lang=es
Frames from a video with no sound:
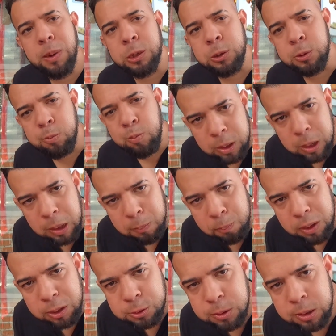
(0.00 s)
peso cada
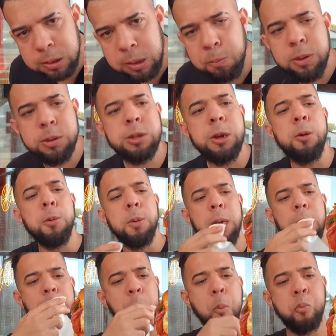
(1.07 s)
peso de esta pizza los vale.